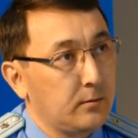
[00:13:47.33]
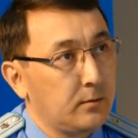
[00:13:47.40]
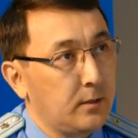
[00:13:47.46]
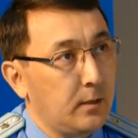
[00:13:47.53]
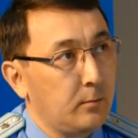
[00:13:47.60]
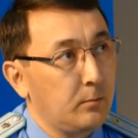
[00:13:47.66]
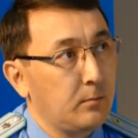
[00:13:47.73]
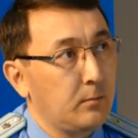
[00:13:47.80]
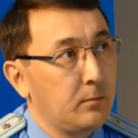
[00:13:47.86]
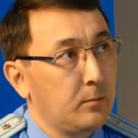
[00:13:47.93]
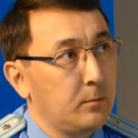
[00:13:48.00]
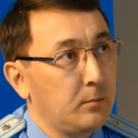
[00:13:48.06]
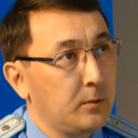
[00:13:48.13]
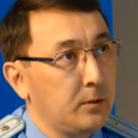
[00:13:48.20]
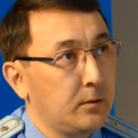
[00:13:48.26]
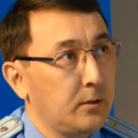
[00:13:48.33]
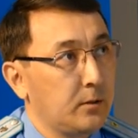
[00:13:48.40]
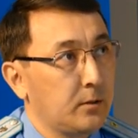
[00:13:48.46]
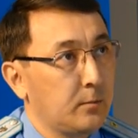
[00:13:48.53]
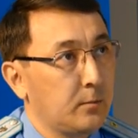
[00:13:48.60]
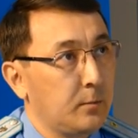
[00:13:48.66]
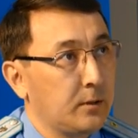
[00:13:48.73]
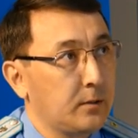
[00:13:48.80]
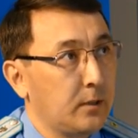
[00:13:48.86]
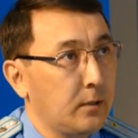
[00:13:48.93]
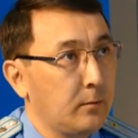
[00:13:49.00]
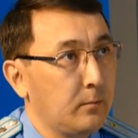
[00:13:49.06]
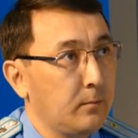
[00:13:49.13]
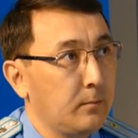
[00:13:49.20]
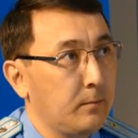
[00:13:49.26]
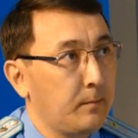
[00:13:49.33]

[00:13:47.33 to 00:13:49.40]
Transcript: там мы даже поставим